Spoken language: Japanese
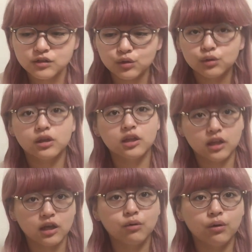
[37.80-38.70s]
外で
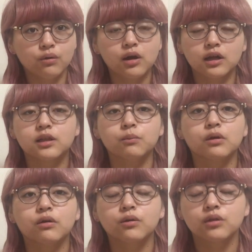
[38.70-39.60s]
ね声をかけても
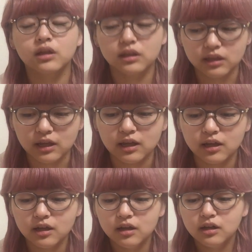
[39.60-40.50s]
らうようになっ
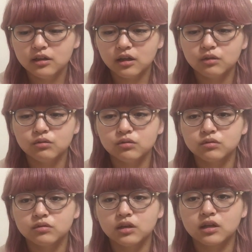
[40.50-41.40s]
て、なん
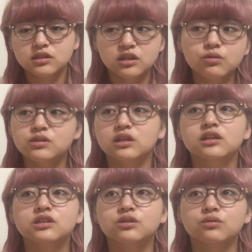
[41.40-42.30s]
かジヒョちゃん
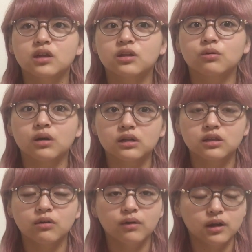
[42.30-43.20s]
ですよねとかっ
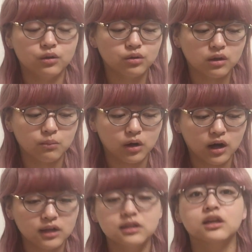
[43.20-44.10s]
て言われる時も
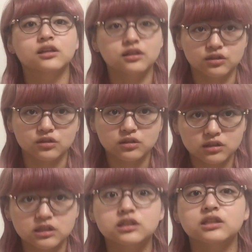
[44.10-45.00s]
あったんです。
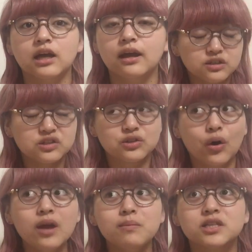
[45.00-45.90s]
実際す
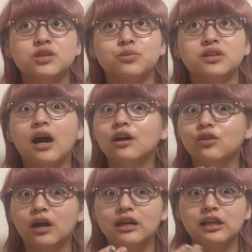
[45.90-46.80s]
ごい今自分で
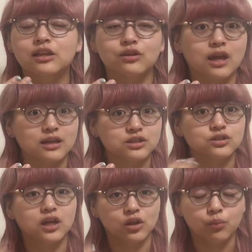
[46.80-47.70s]
ハードル上げてってる気がす
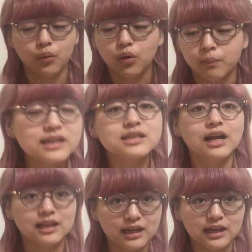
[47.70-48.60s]
るけれども、確
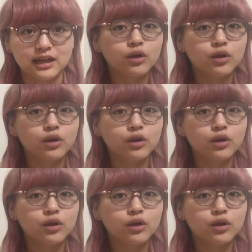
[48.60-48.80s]
かに